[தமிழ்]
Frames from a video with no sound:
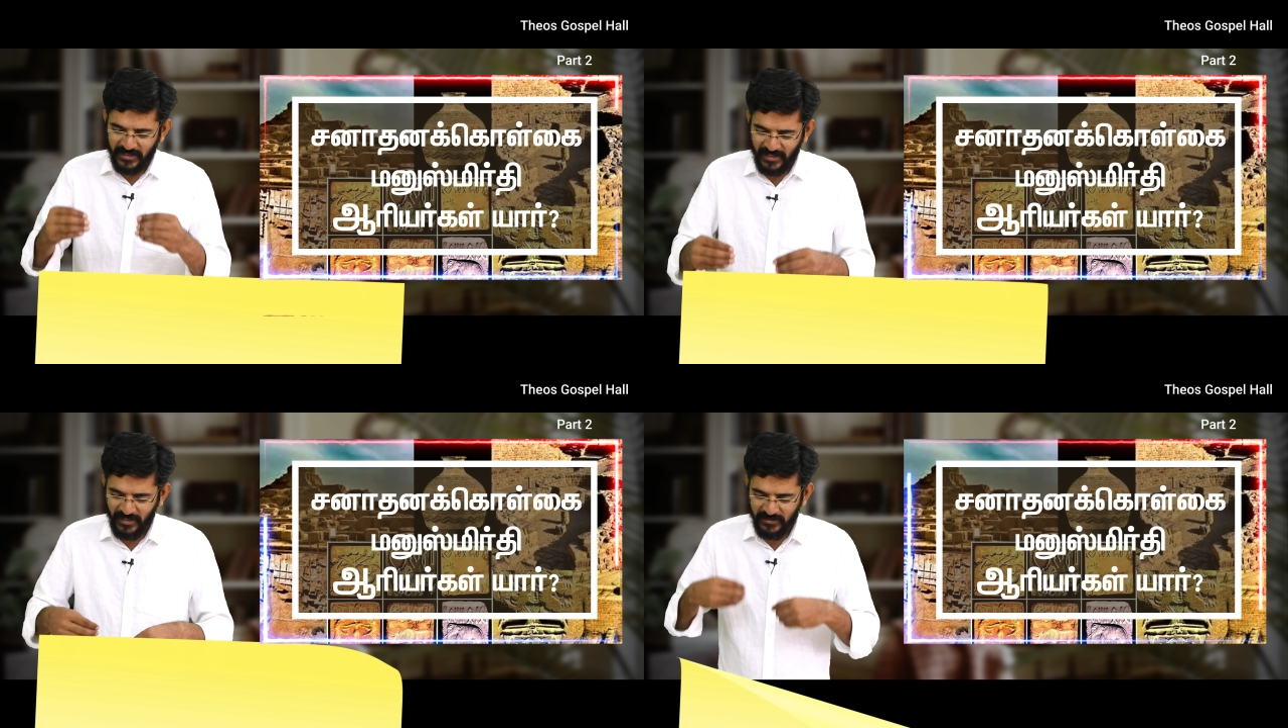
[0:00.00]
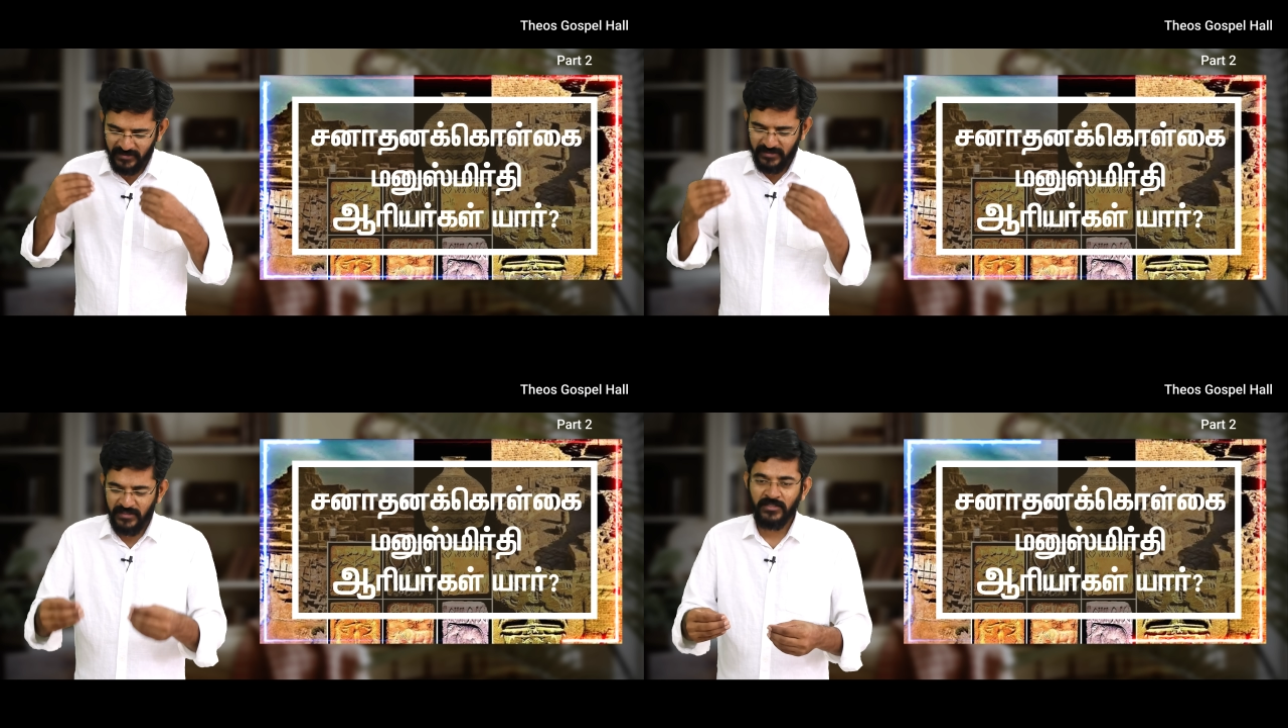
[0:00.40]

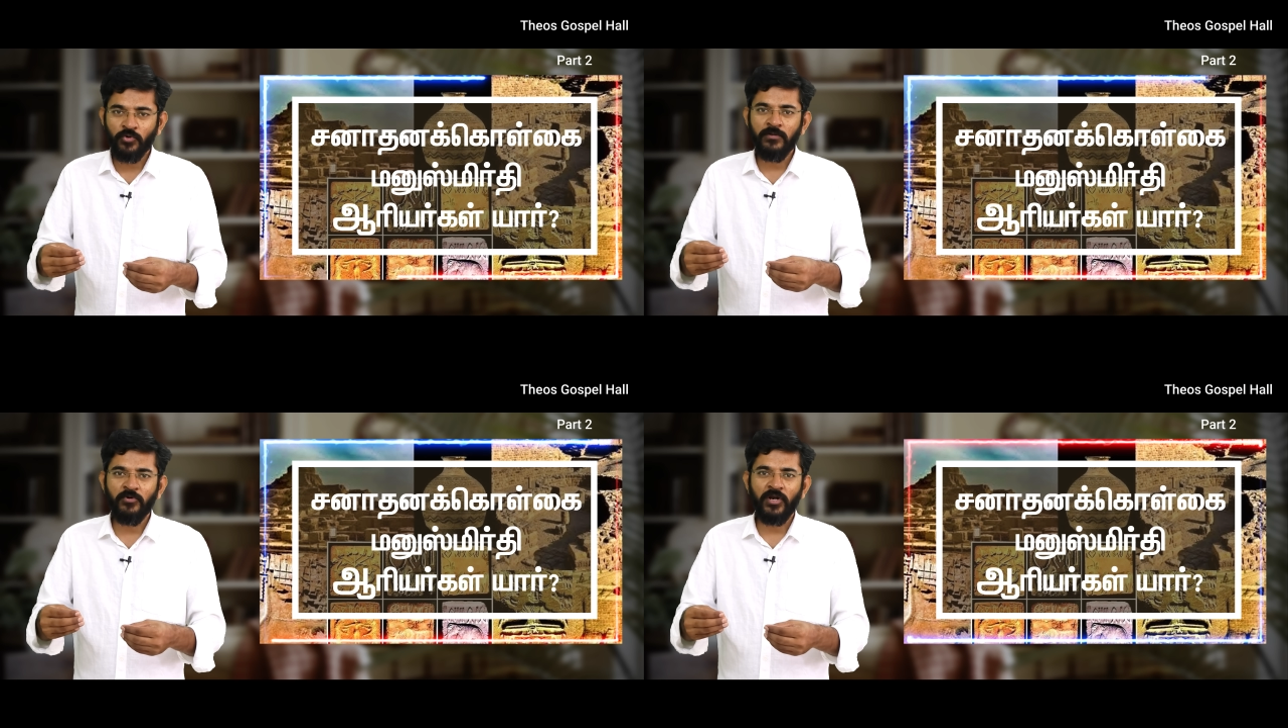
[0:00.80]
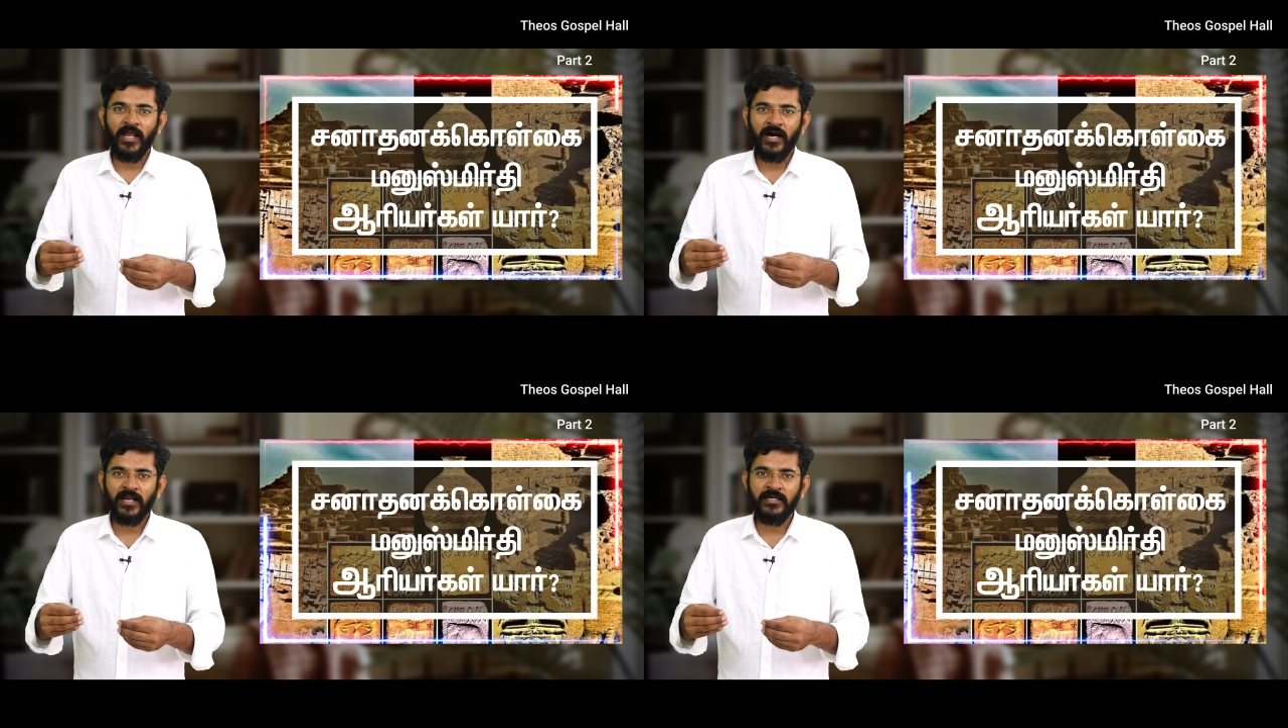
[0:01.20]
கிடைத்த தொல்பொருள்
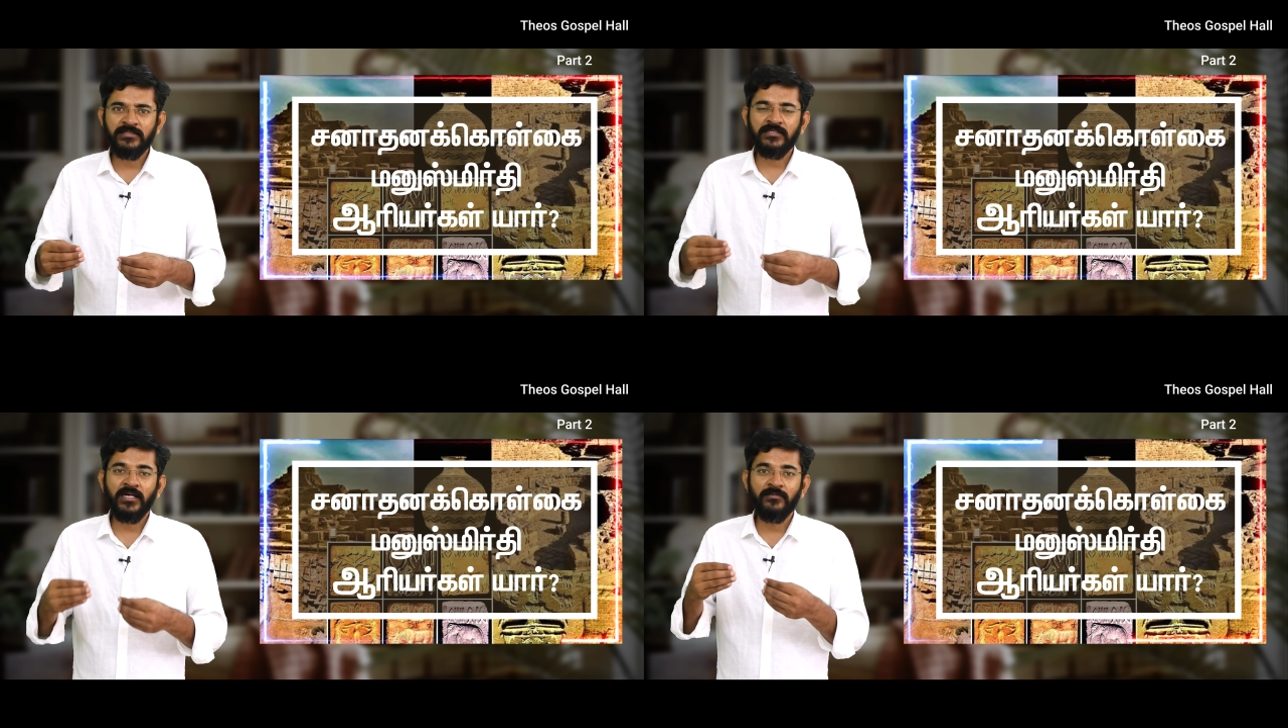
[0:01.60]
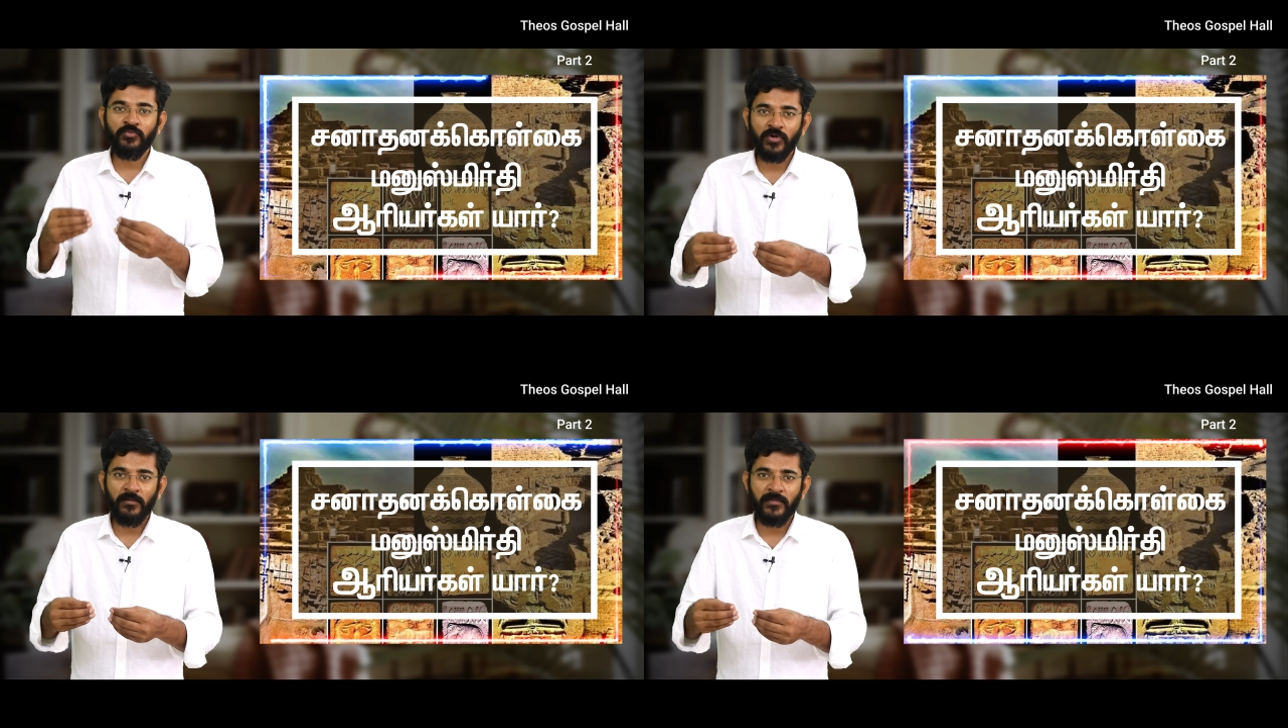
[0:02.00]
ஆராய்ச்சிகள்
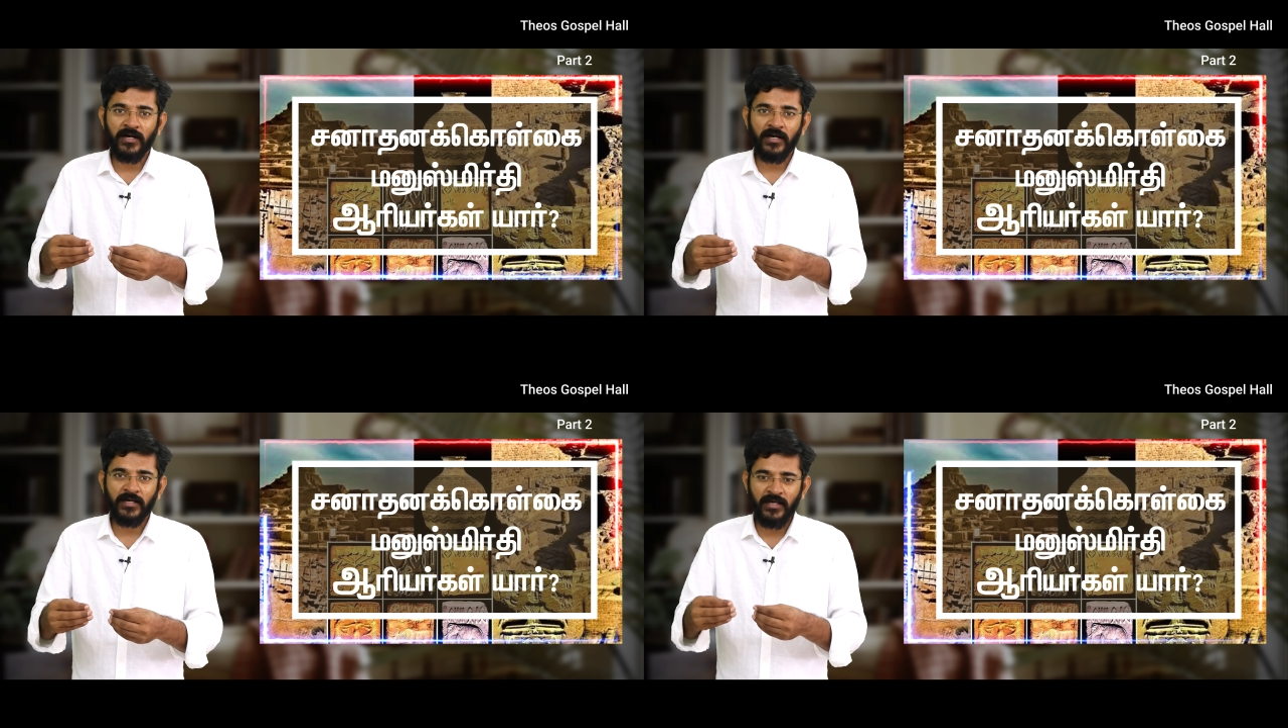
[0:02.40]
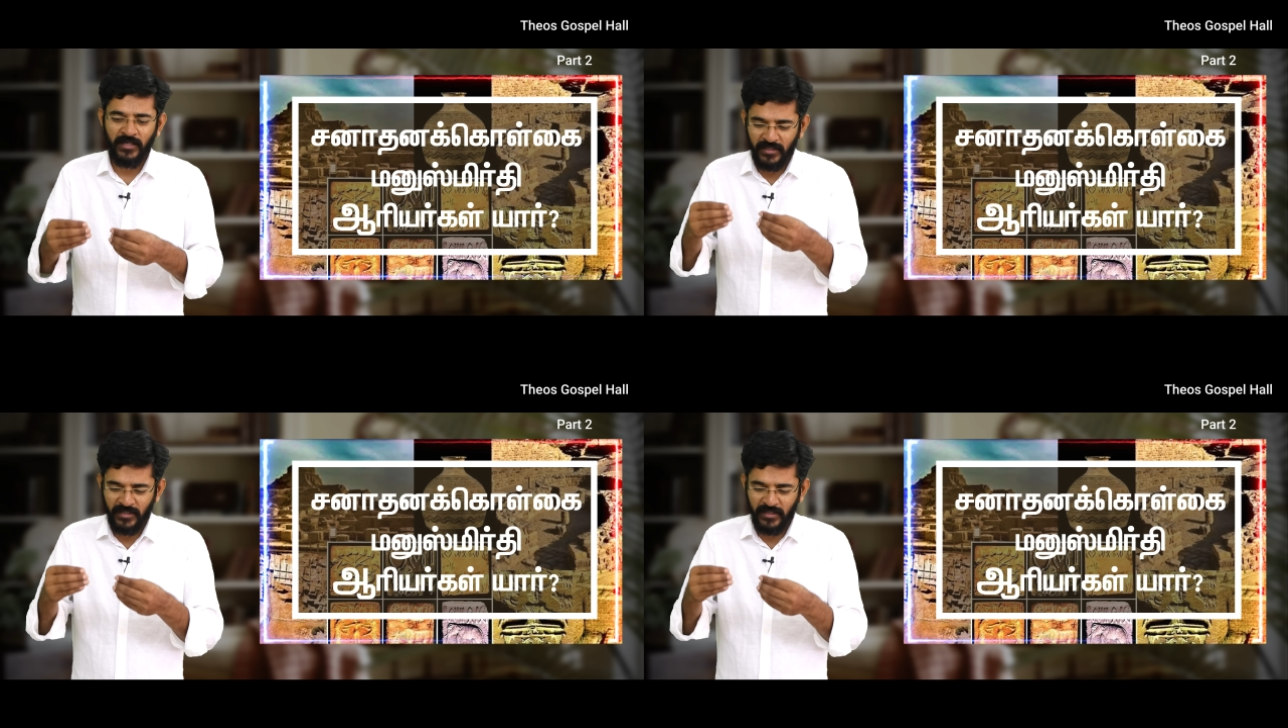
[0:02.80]
மூலமாக